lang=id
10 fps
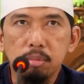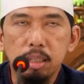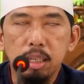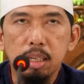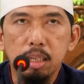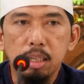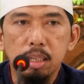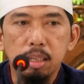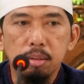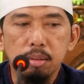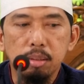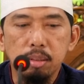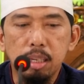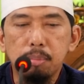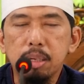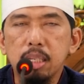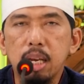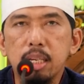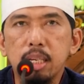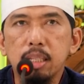ya yang
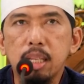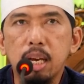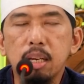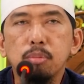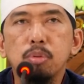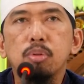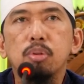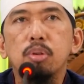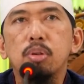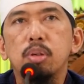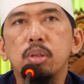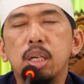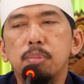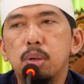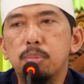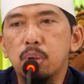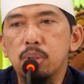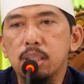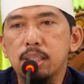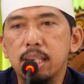masih ada di tanganmu yang belum
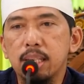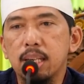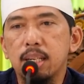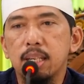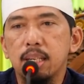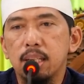kau selesaikan